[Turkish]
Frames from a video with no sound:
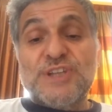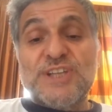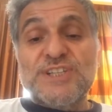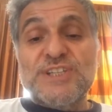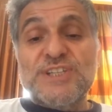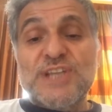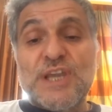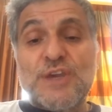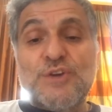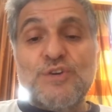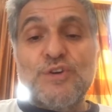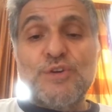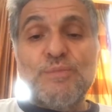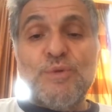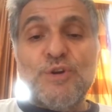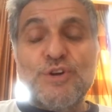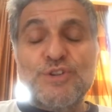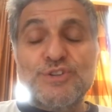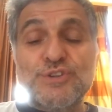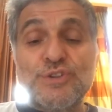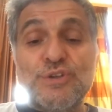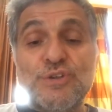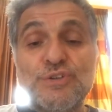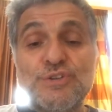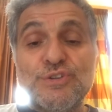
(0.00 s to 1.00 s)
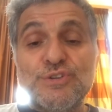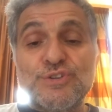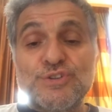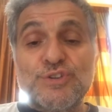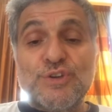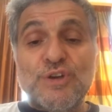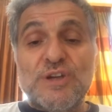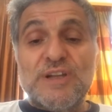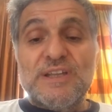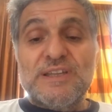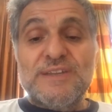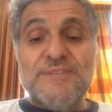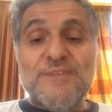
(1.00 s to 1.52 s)
teşekkür borçlu olduğunu
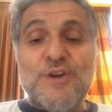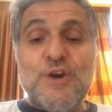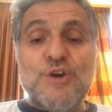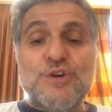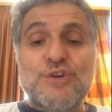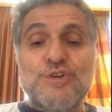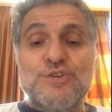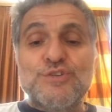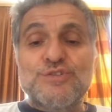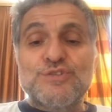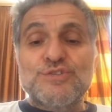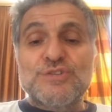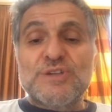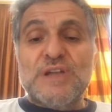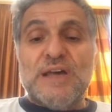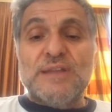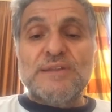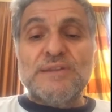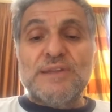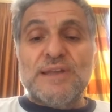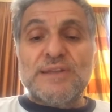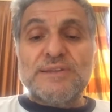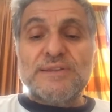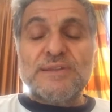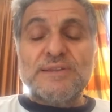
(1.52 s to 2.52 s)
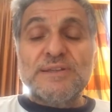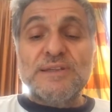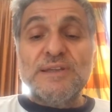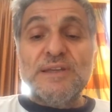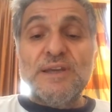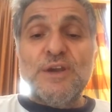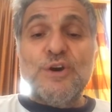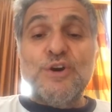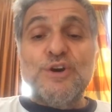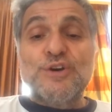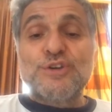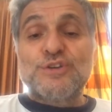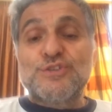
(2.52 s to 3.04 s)
söyledi ve öyküsünü
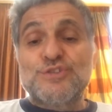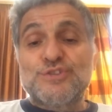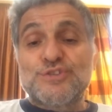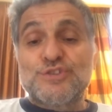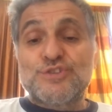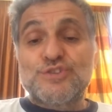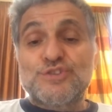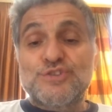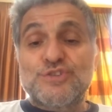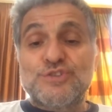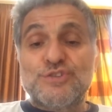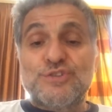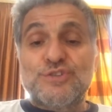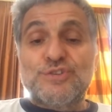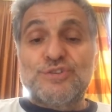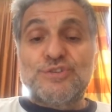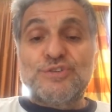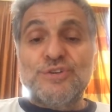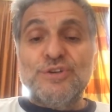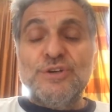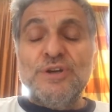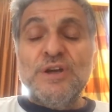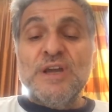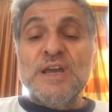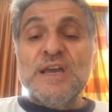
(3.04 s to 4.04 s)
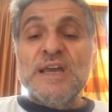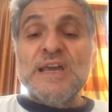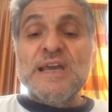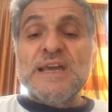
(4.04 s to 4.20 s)
anlattı. Öyküsü şuydu.